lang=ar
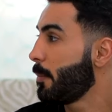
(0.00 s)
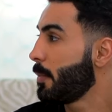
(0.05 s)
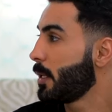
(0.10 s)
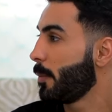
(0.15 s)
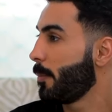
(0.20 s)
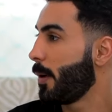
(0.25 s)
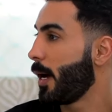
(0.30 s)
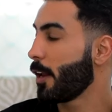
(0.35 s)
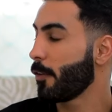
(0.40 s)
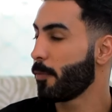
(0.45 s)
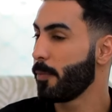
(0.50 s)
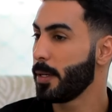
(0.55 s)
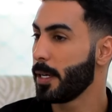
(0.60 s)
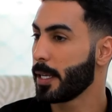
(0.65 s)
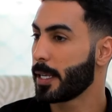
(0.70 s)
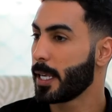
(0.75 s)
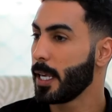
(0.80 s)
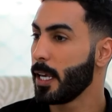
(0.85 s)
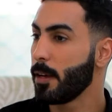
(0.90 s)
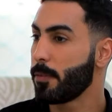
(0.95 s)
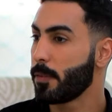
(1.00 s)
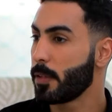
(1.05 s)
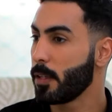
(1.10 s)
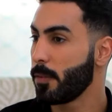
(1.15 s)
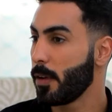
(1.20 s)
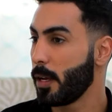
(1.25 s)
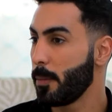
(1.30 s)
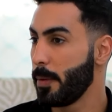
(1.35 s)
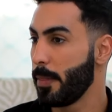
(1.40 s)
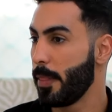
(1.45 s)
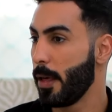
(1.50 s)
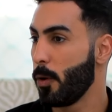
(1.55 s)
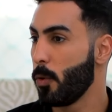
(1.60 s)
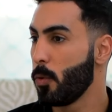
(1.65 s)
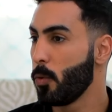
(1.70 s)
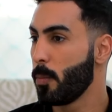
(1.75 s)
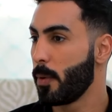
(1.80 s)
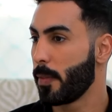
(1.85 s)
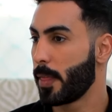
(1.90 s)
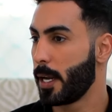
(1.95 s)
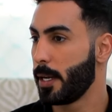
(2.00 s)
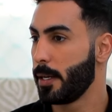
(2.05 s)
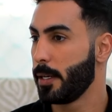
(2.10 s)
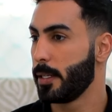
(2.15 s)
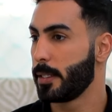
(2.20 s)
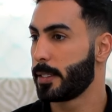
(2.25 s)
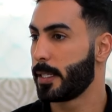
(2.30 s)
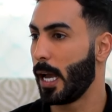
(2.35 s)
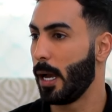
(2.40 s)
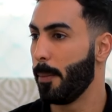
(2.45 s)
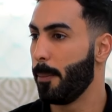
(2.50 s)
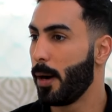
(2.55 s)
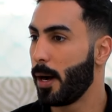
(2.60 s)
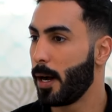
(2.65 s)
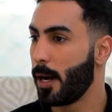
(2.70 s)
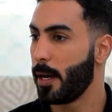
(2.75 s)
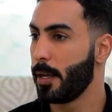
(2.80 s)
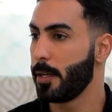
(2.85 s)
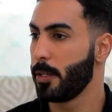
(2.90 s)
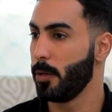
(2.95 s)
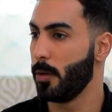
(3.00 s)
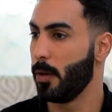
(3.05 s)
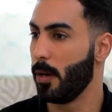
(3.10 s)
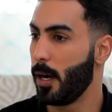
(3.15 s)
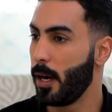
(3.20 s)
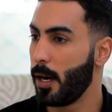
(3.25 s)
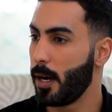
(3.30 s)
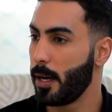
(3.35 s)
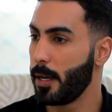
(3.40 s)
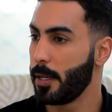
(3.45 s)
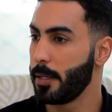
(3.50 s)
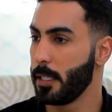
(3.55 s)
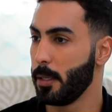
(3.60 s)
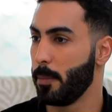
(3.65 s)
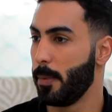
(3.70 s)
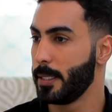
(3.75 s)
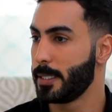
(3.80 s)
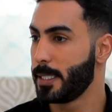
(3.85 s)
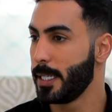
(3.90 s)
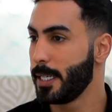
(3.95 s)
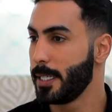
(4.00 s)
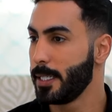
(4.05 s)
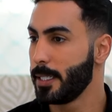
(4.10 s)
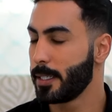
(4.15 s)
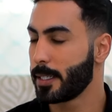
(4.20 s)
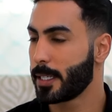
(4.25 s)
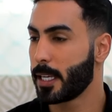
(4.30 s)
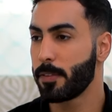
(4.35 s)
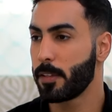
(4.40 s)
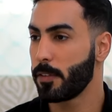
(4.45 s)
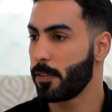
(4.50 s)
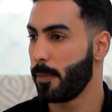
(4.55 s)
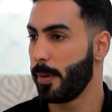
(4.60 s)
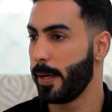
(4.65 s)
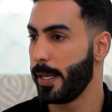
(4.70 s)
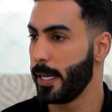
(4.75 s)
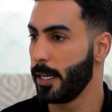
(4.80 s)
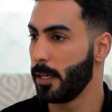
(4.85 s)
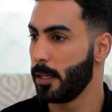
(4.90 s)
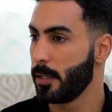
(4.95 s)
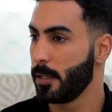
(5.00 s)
محمد ابغى اعرف منك كيف تفهم اذا هو مثلا تعبان يعان يبغى شيء كيف تفهم عليه